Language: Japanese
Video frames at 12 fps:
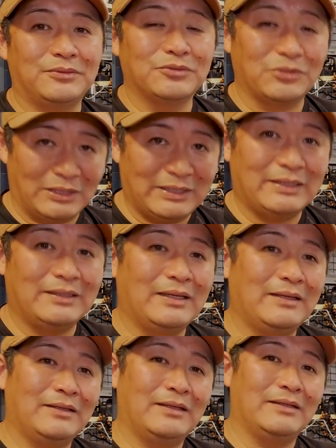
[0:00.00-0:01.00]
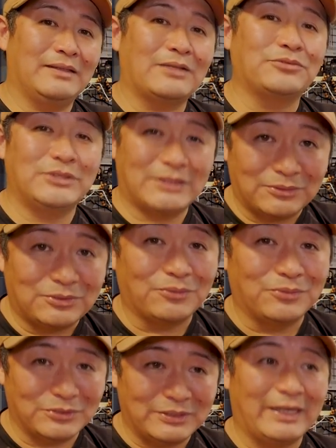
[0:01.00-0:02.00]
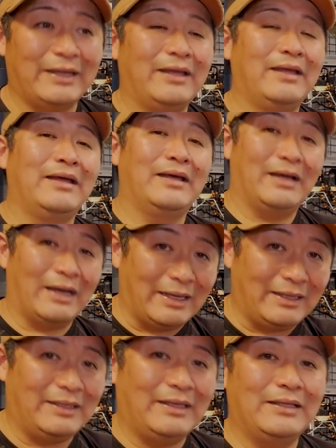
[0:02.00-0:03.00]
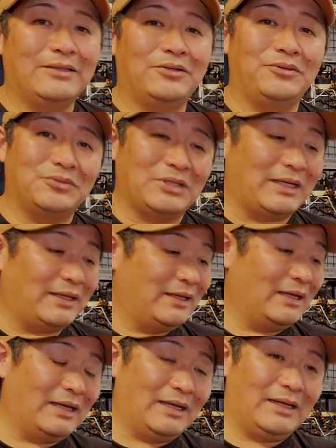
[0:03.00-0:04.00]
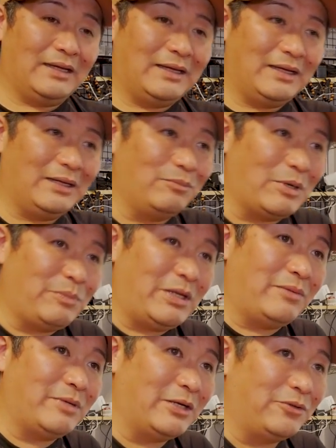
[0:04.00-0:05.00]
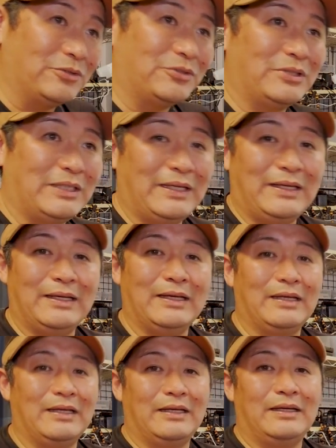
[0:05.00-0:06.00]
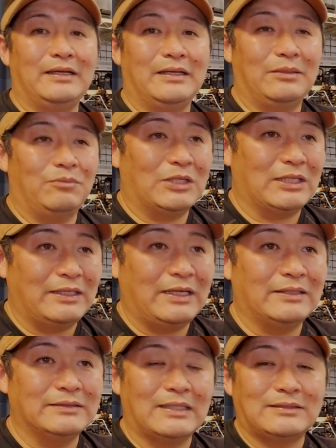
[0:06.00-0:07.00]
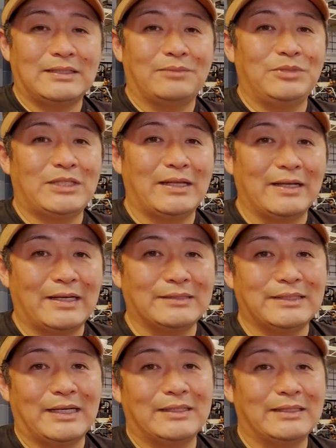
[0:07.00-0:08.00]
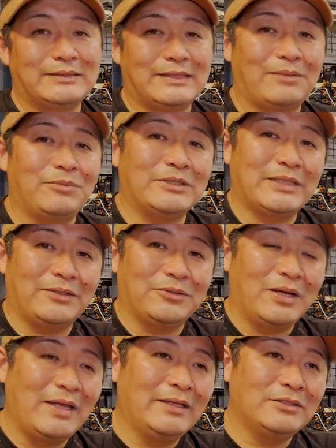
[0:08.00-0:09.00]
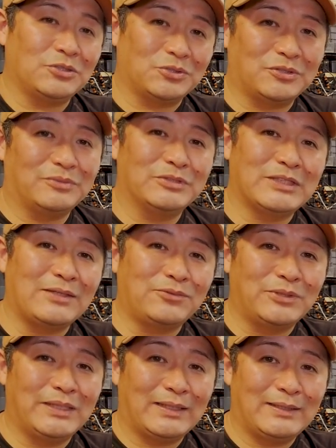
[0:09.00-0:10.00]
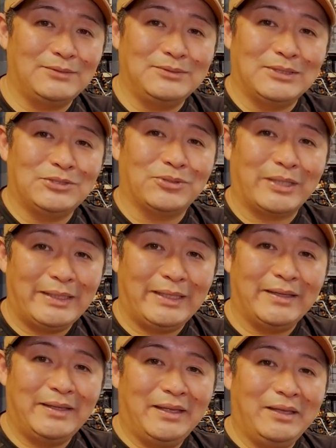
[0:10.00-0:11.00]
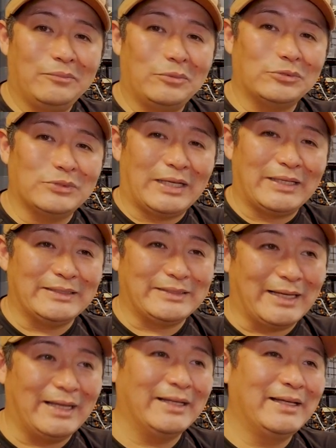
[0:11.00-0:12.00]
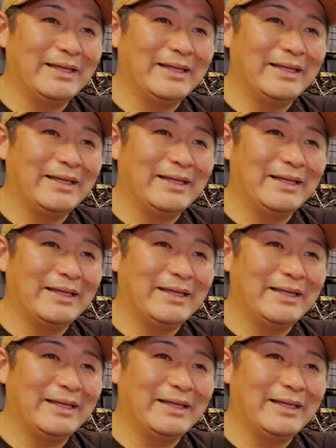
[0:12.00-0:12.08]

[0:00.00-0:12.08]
本当に、えなくしちゃうと思うんで、はい。ということで、えー、まあ、ベラベラ本当に、えー、またね、雑談みたいな感じで話しちゃいましたけど、ちょっとでも参考になってるんでしょうかね。僕の話が